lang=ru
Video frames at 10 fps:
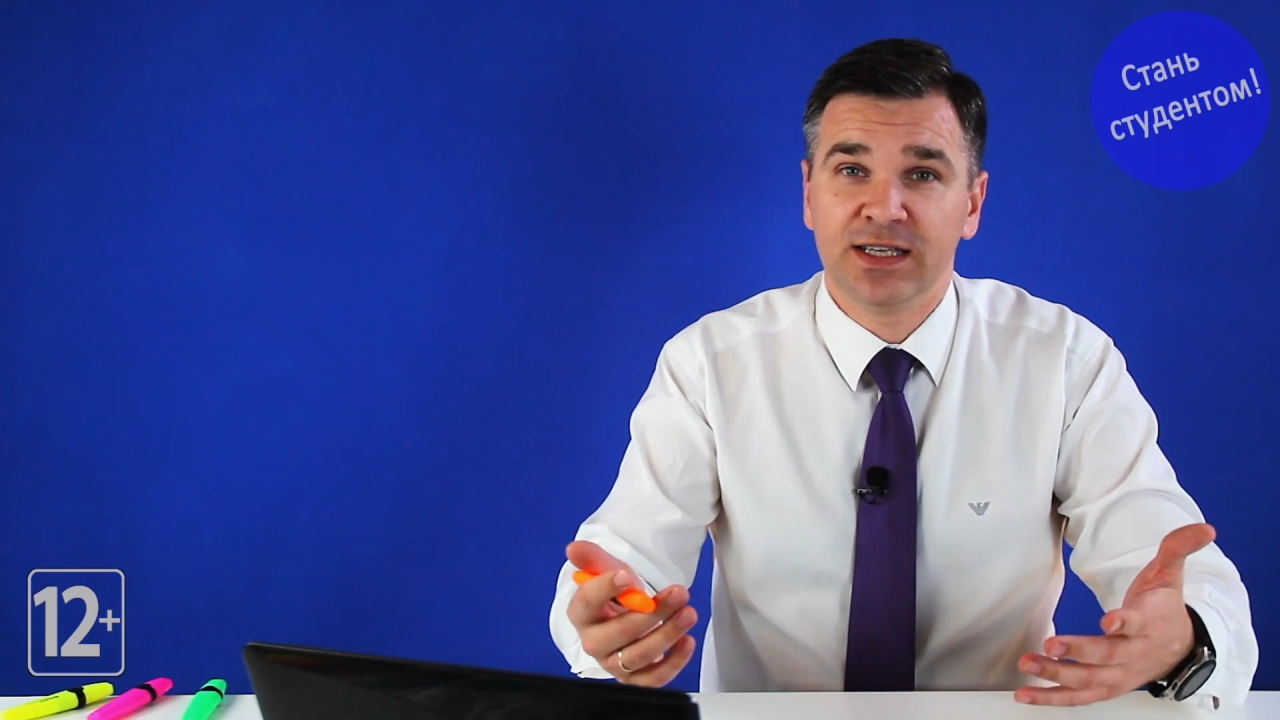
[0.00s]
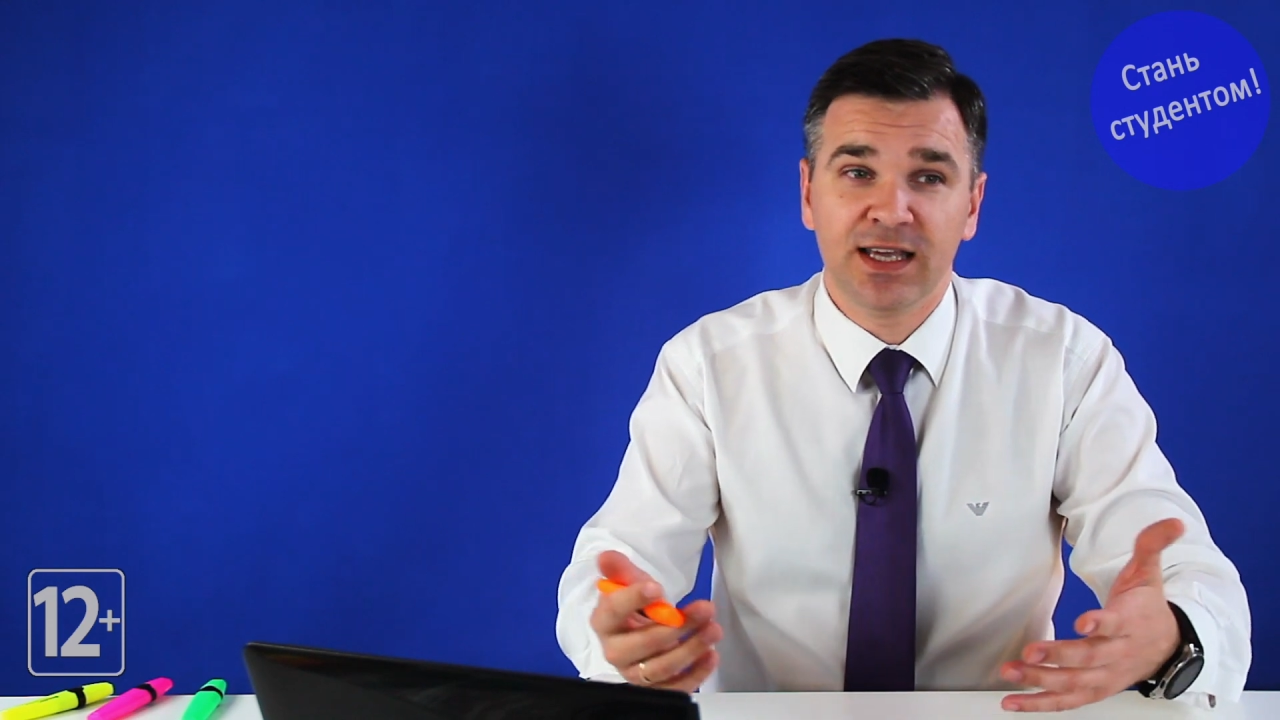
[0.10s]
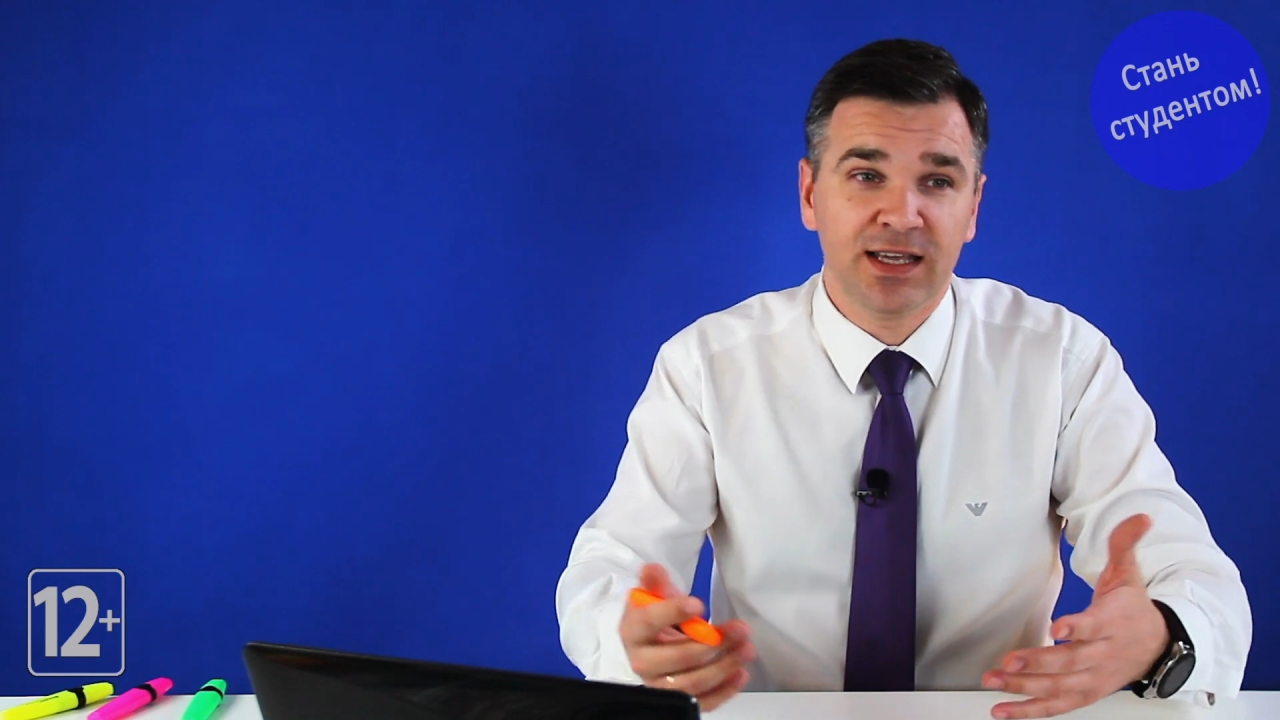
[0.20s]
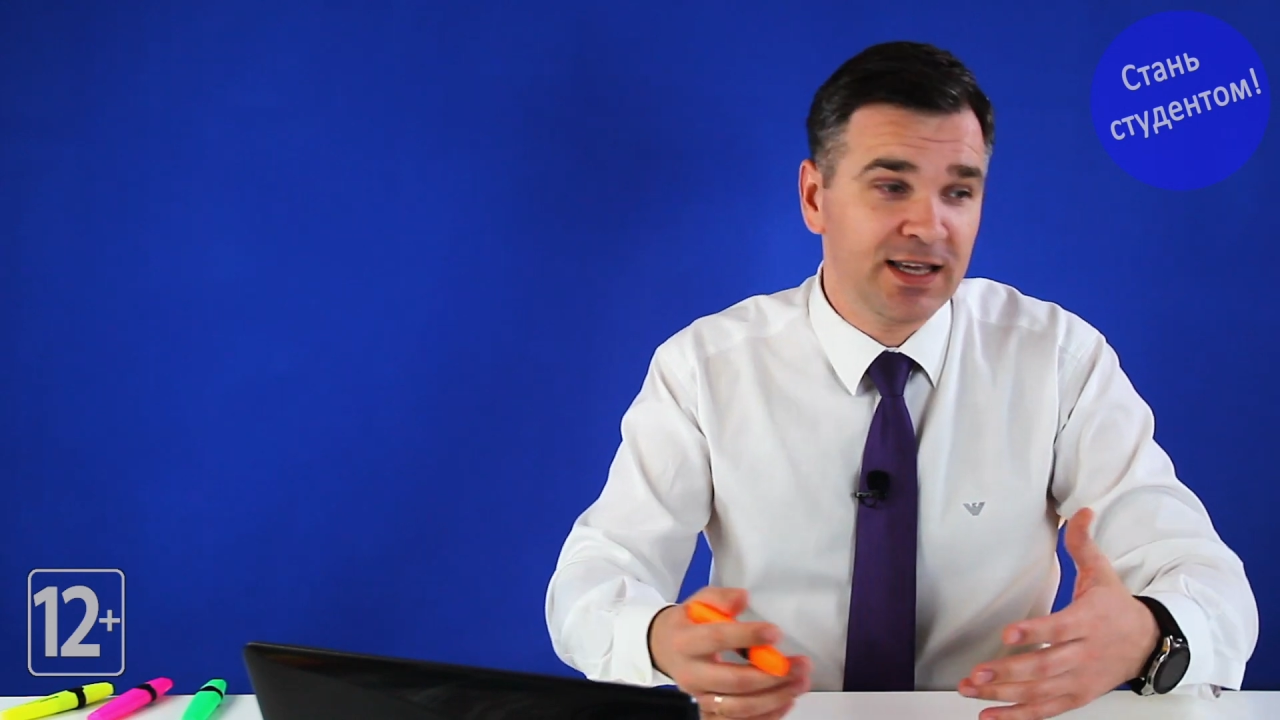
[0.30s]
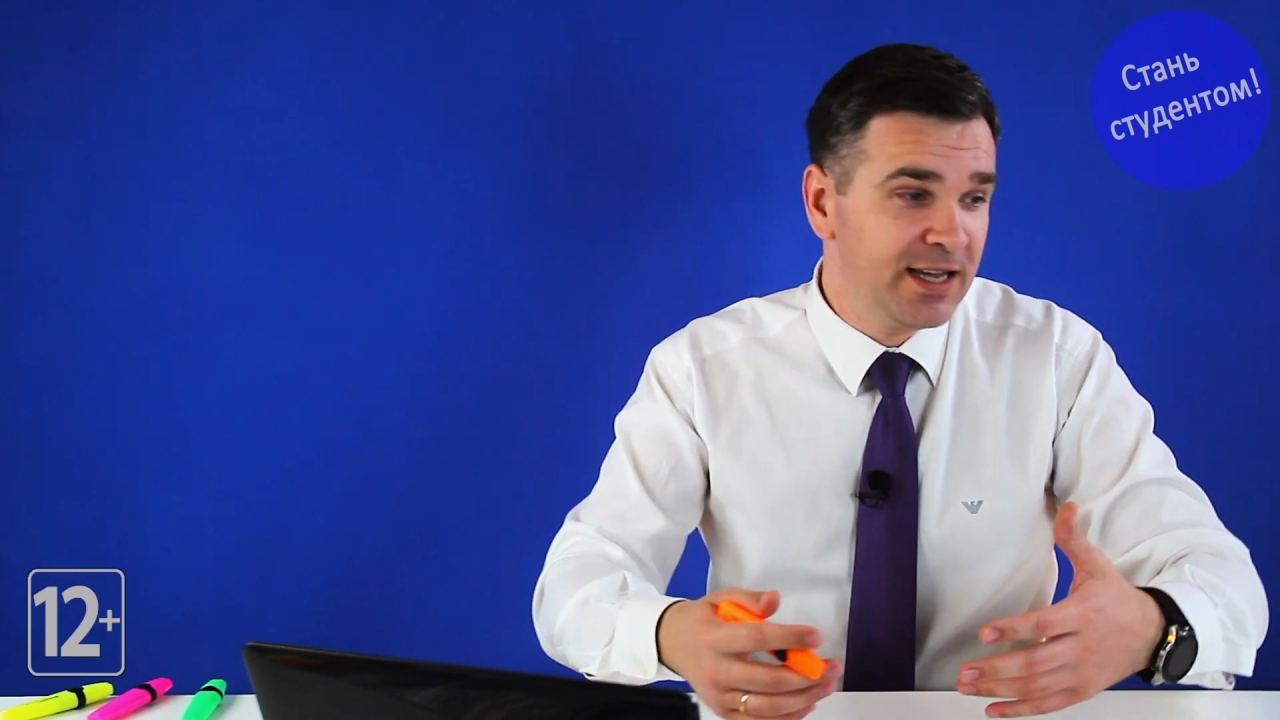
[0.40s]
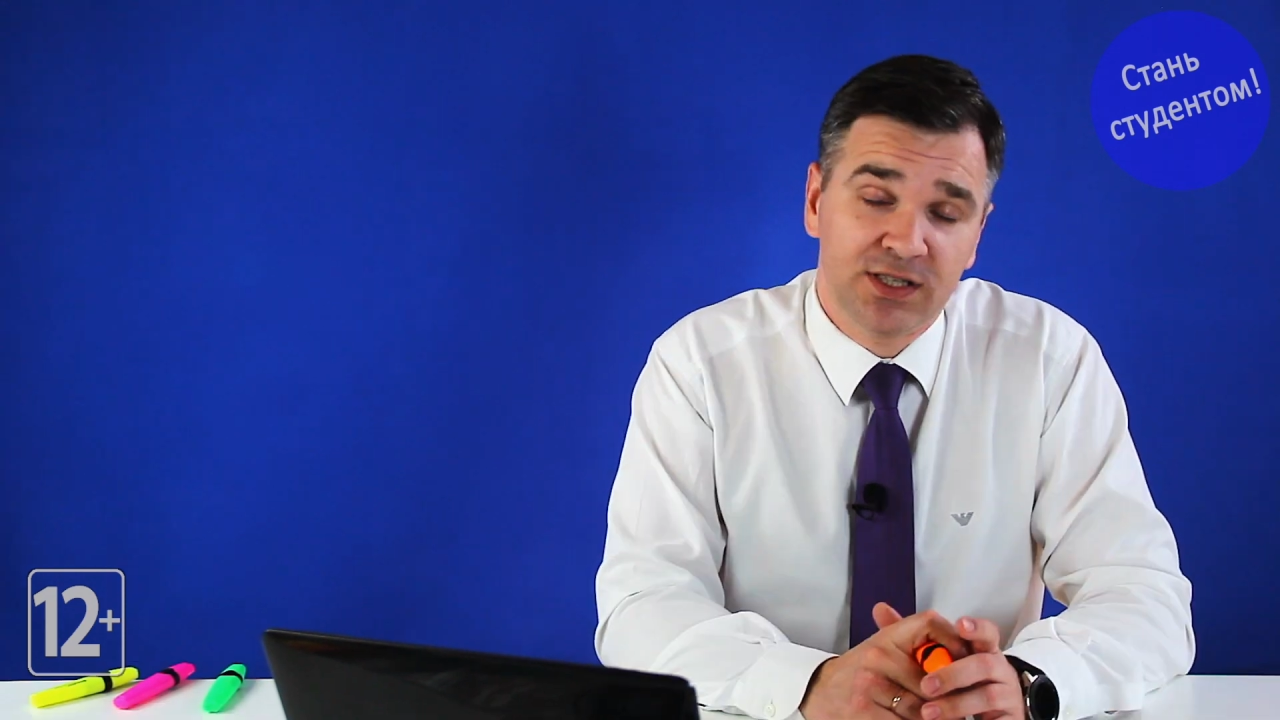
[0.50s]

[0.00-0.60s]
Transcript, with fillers: деньги.